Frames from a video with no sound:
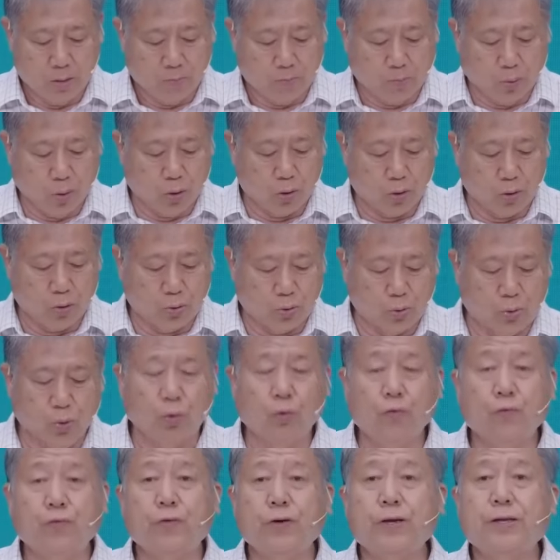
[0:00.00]
por
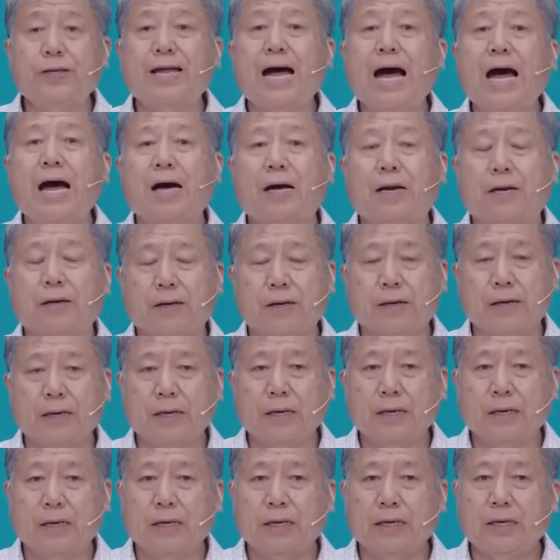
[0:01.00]
duvidar
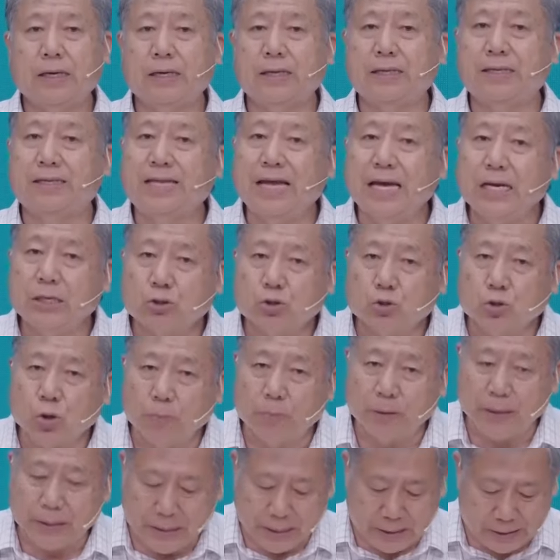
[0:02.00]
e
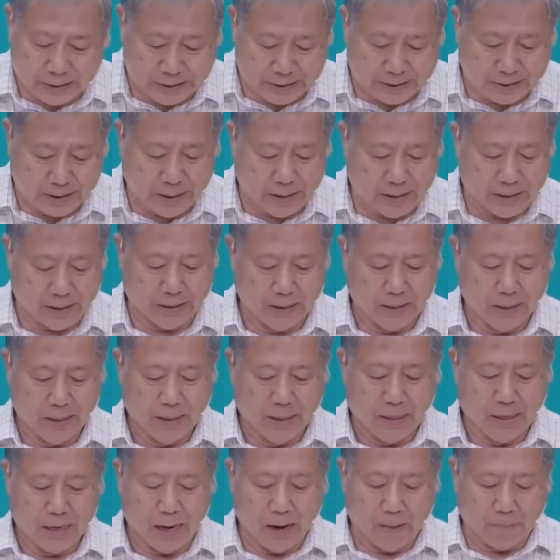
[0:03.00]
desobedecer
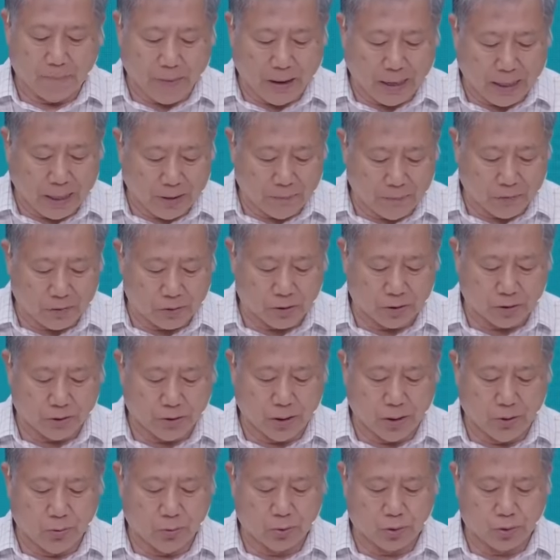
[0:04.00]
a palavra de
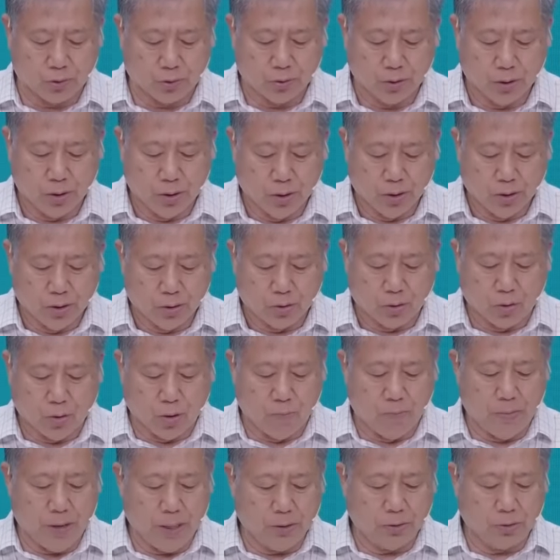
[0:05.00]
Deus,
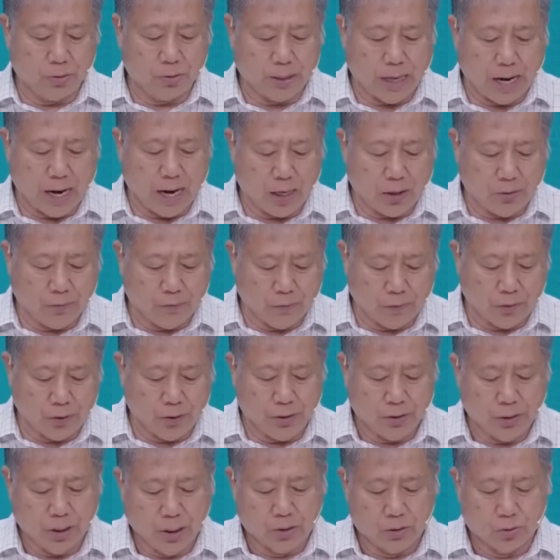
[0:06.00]
comendo da
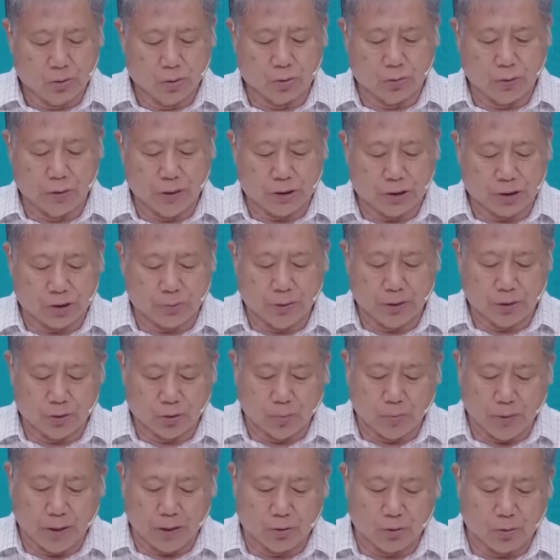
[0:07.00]
árvore do conhecimento
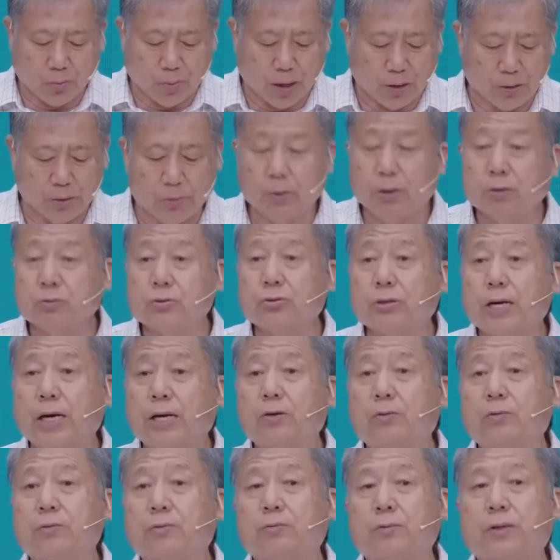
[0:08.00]
do bem e do mal. Irmãos, eu
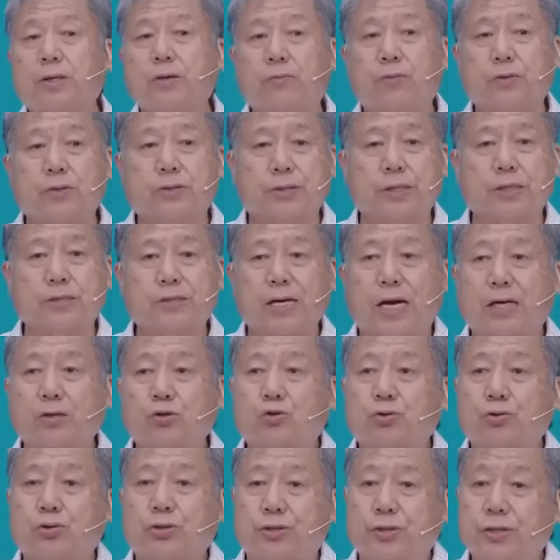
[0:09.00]
quero que vocês
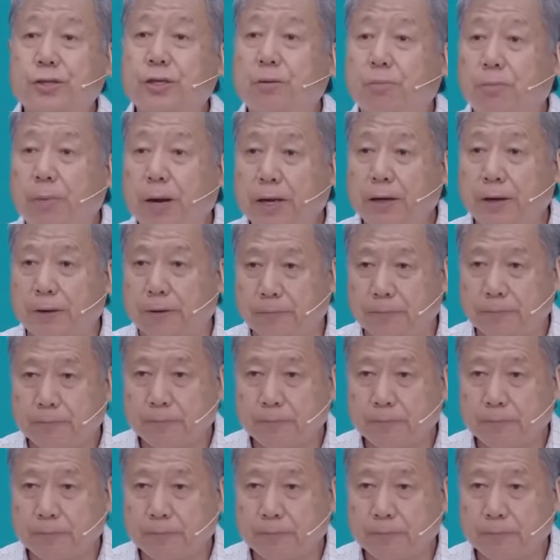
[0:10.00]
associem bem.